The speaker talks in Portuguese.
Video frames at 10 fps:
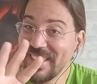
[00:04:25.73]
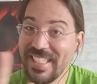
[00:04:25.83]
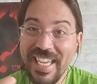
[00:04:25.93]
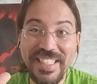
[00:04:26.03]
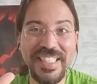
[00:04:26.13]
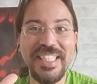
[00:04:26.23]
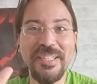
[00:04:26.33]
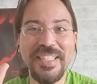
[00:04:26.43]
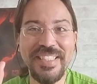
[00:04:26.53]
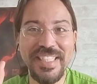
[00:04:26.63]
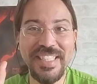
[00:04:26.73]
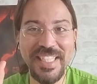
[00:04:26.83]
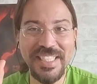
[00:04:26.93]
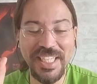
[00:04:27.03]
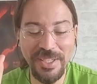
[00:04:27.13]
É, aí você
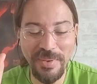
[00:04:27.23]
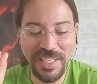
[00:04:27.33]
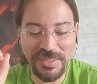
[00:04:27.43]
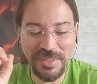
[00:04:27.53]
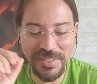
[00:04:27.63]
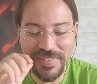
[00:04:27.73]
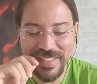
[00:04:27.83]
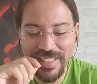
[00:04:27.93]
entende a linguagem do livro.